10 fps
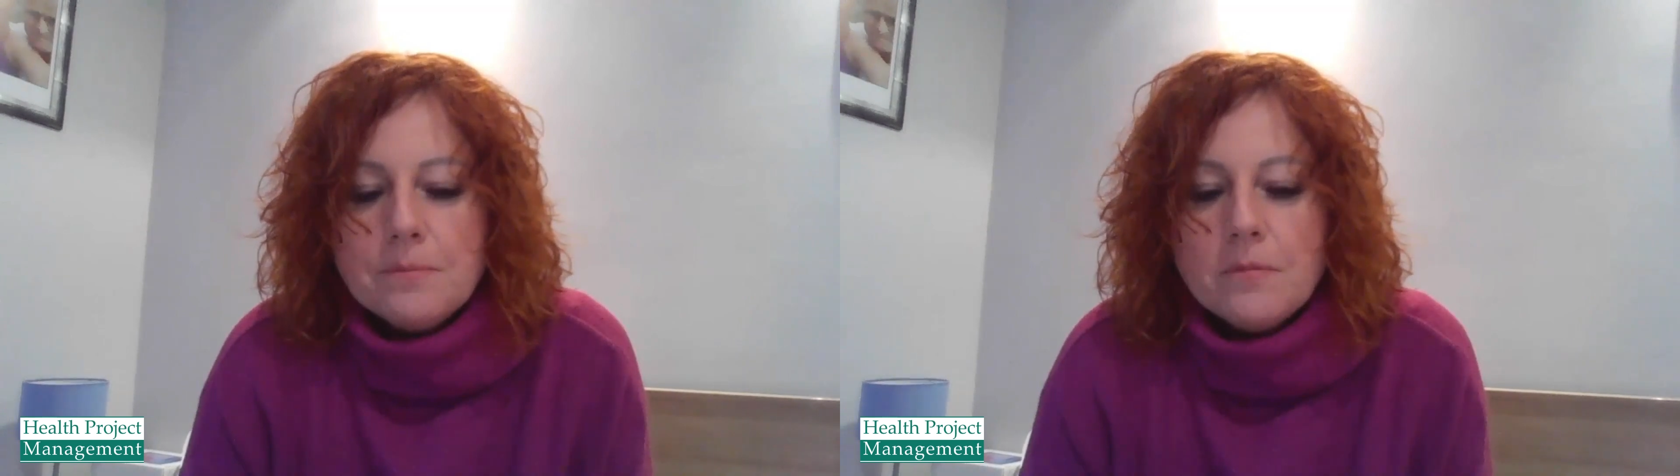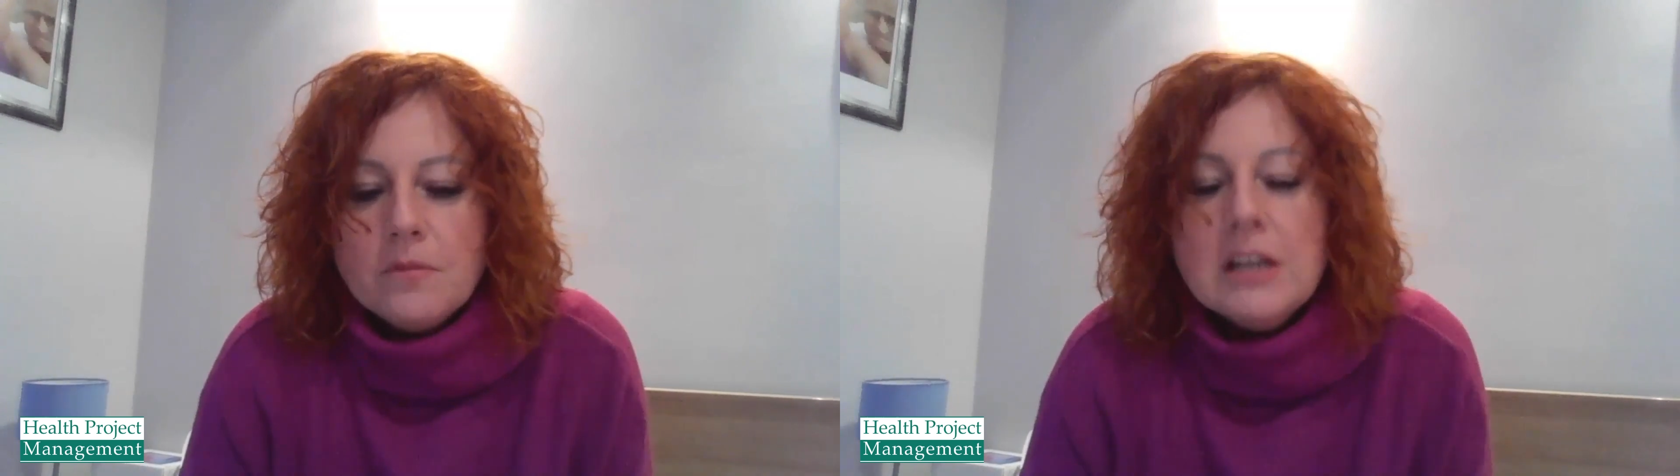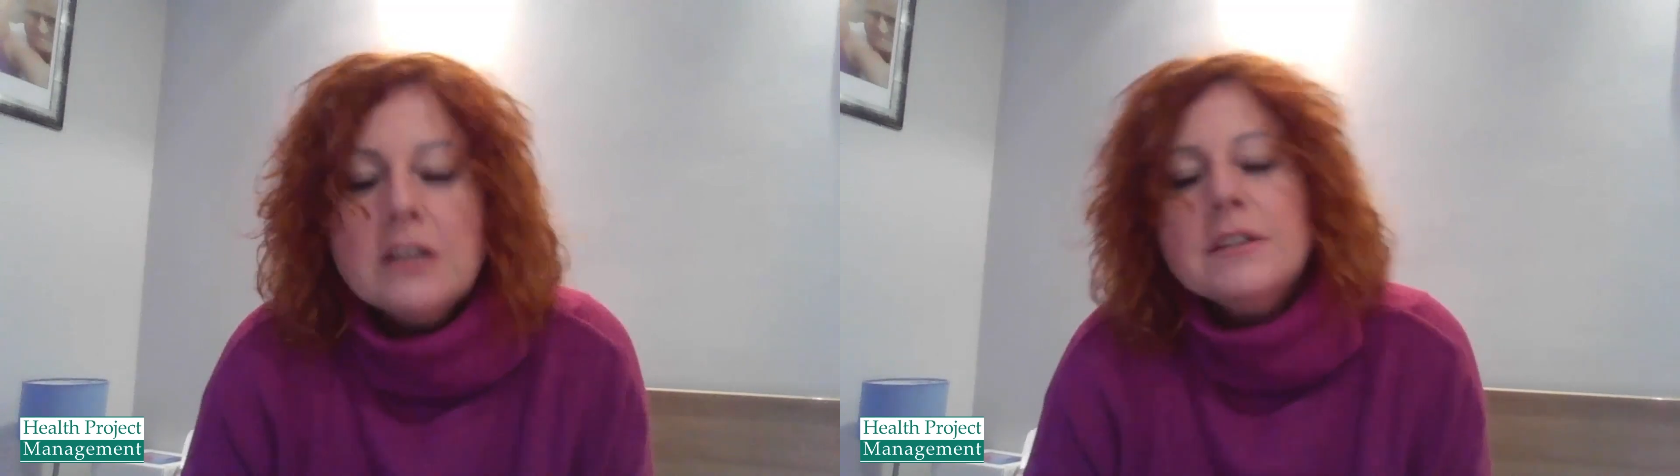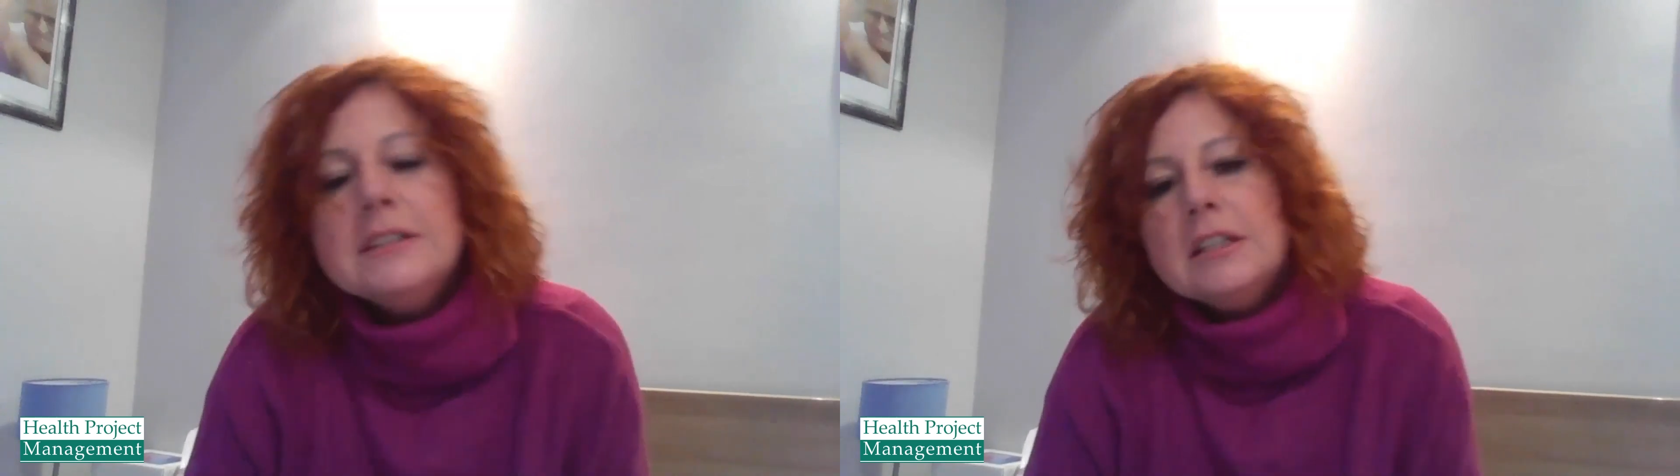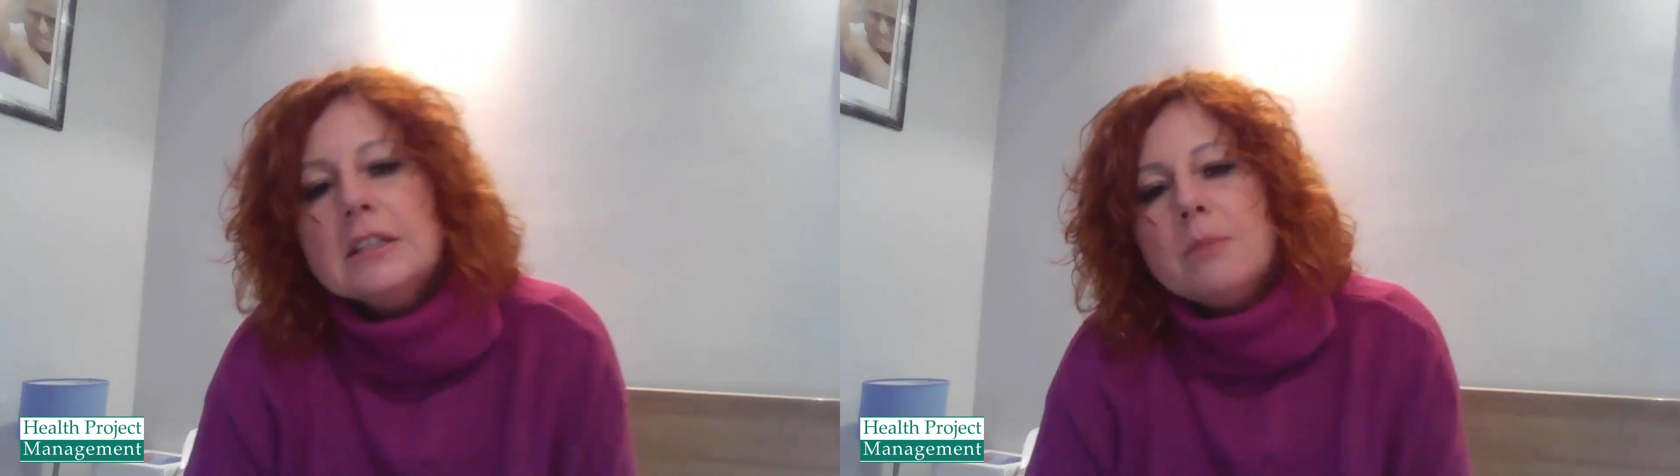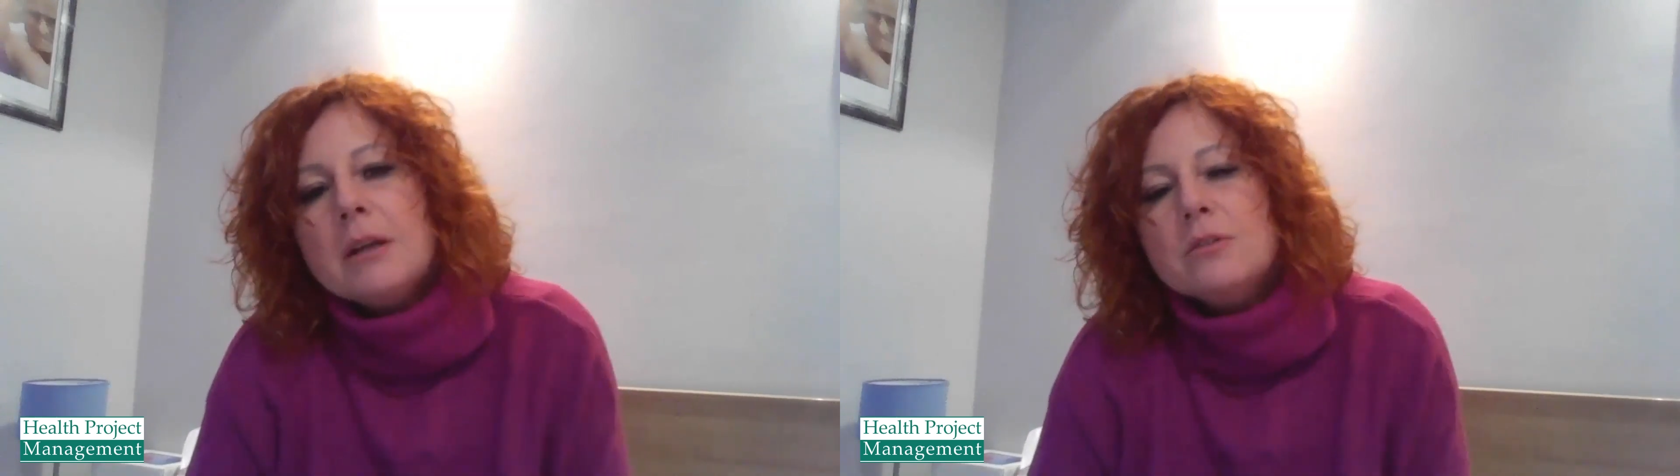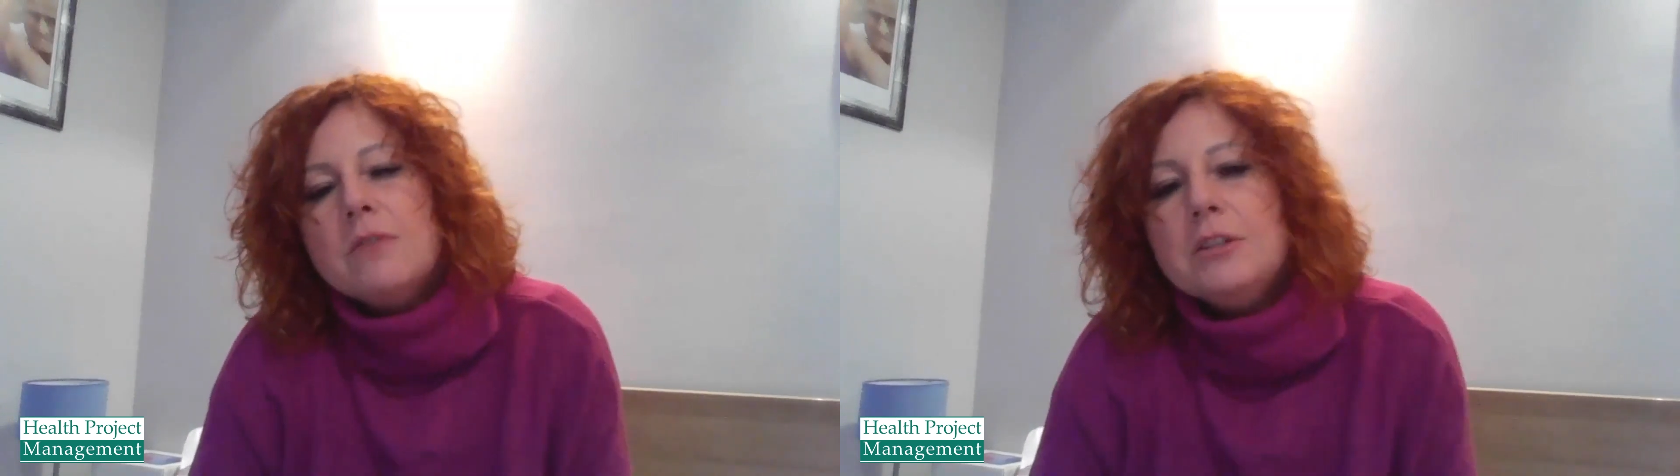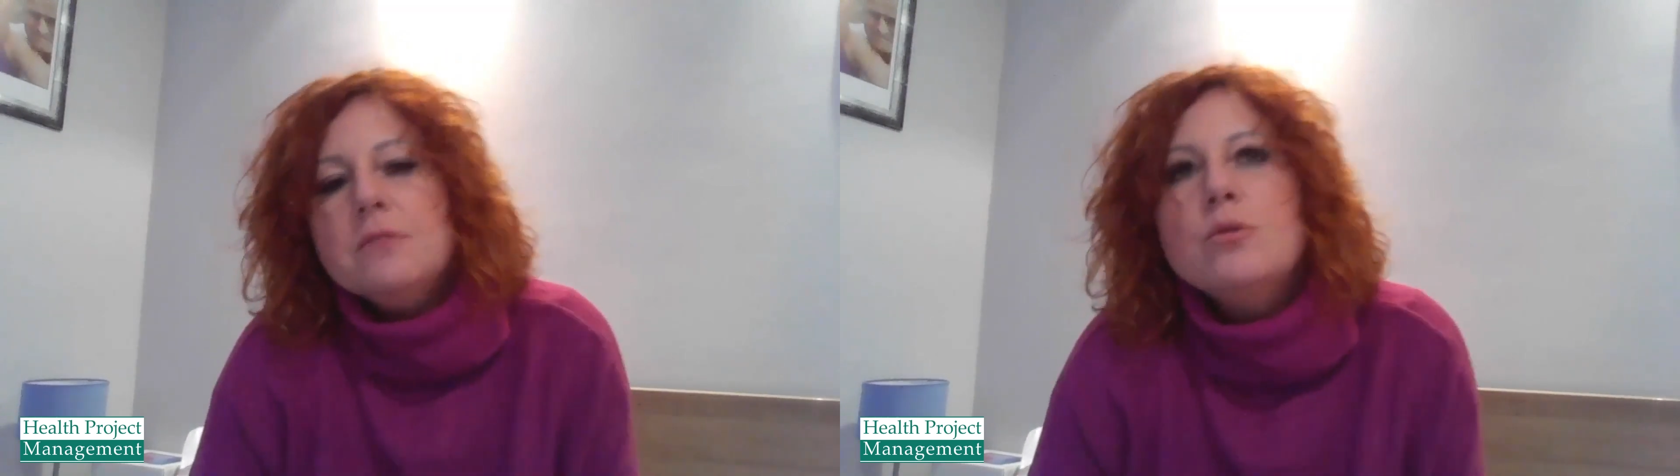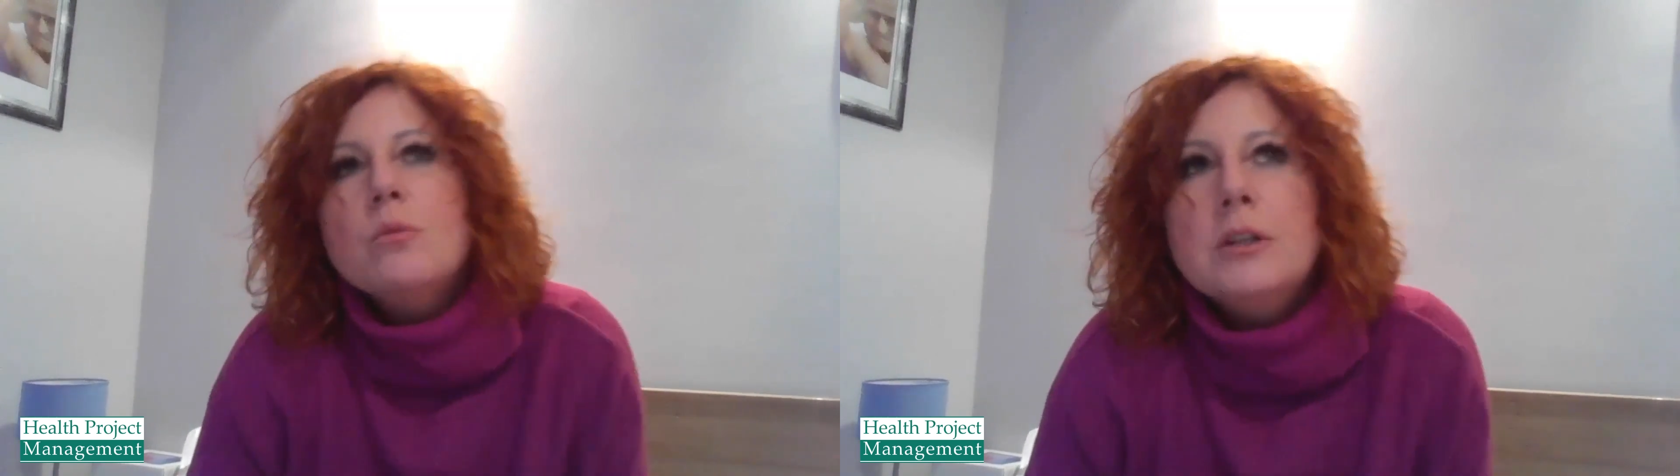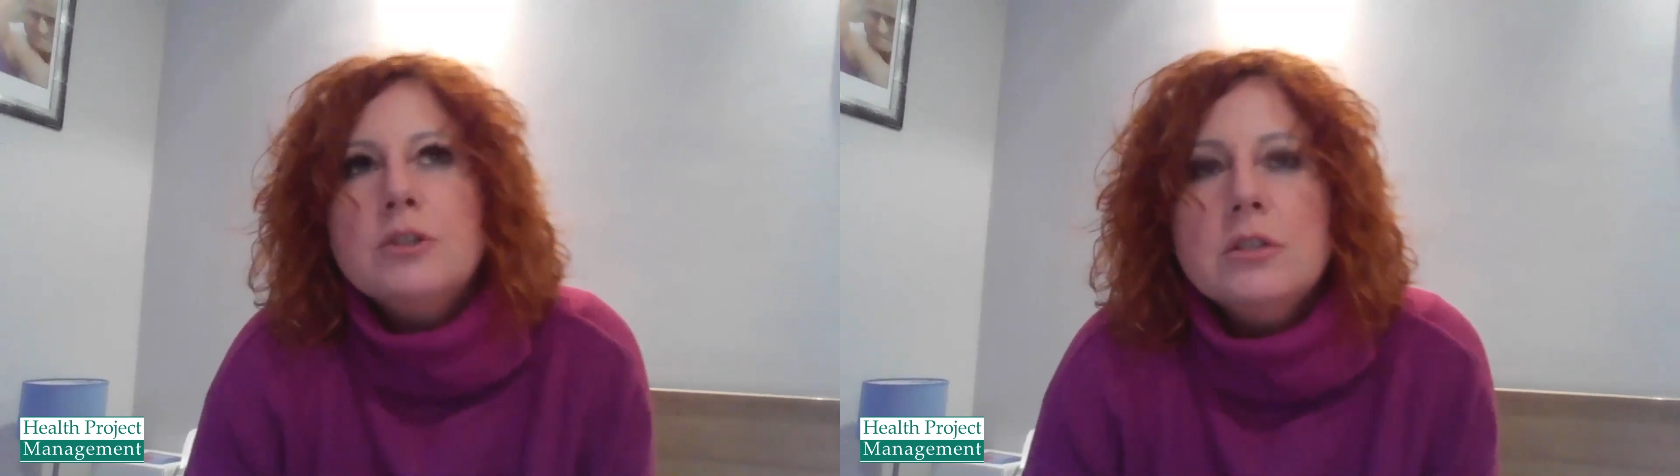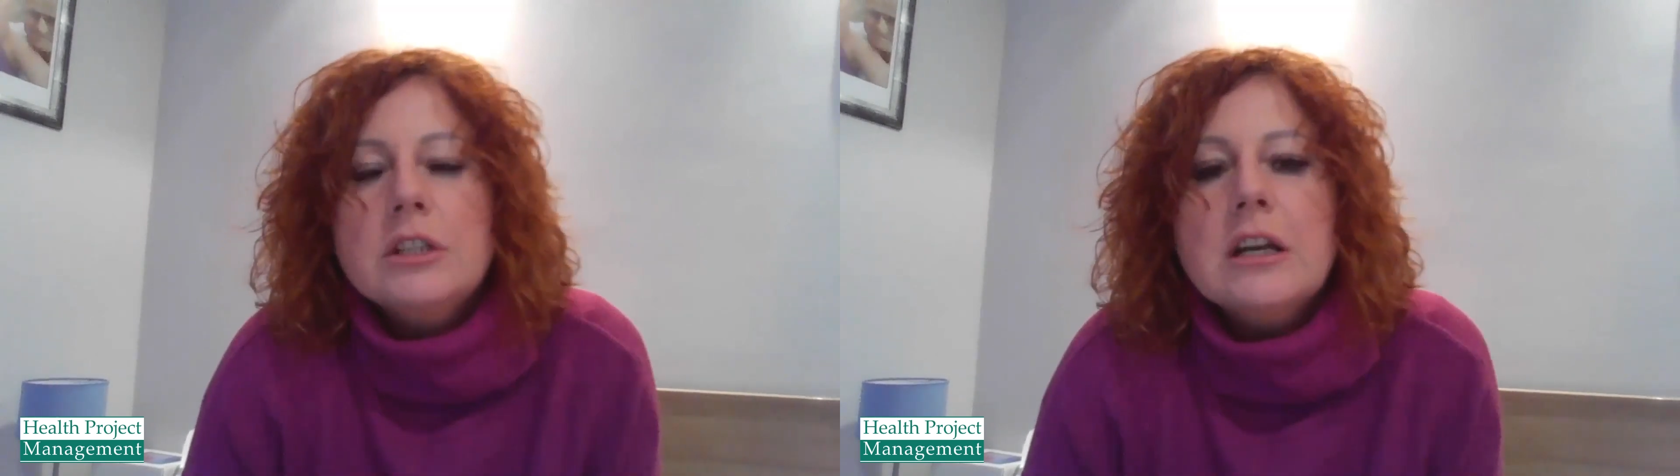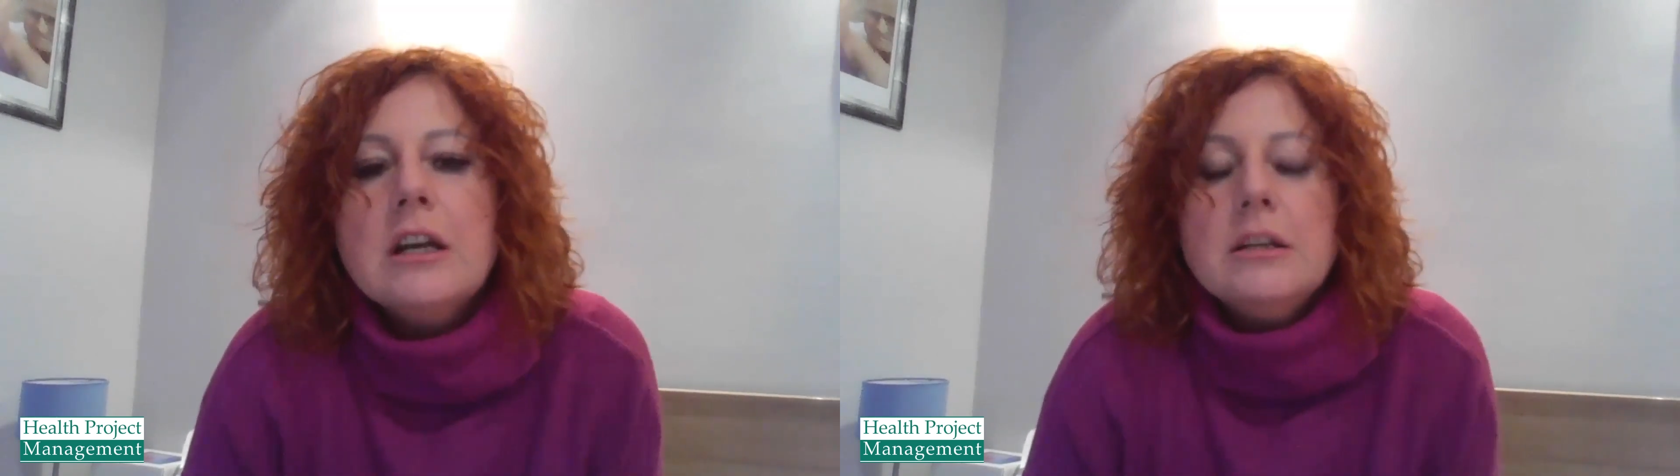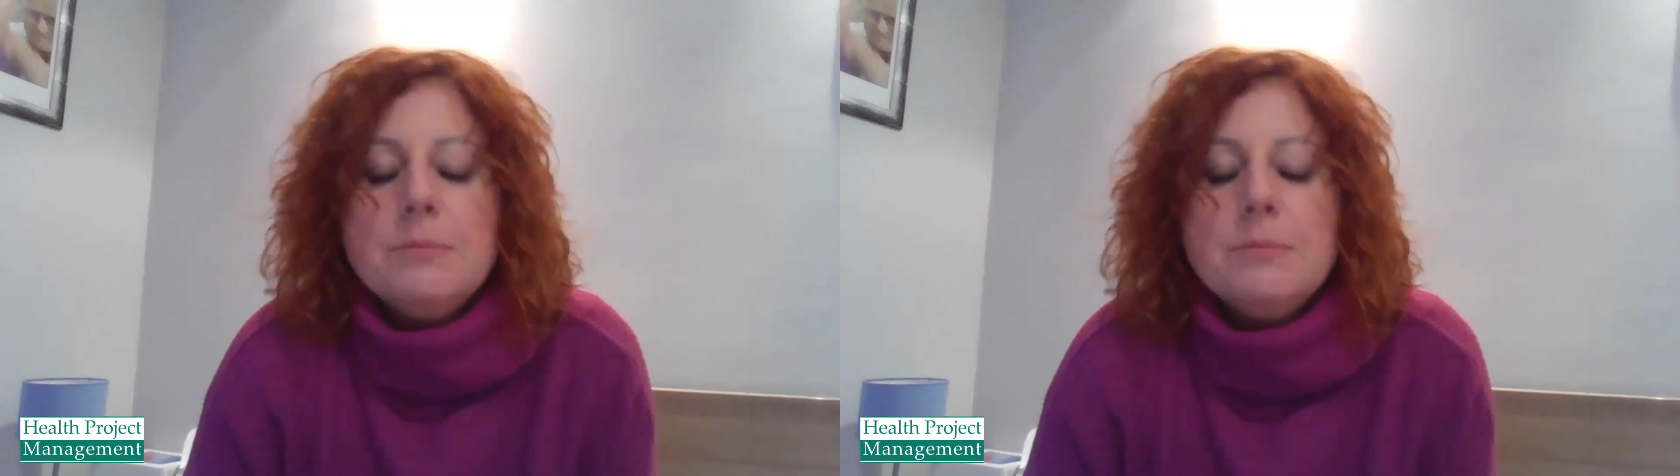wiele kwestii jest bardzo fajnie wytłumaczonych.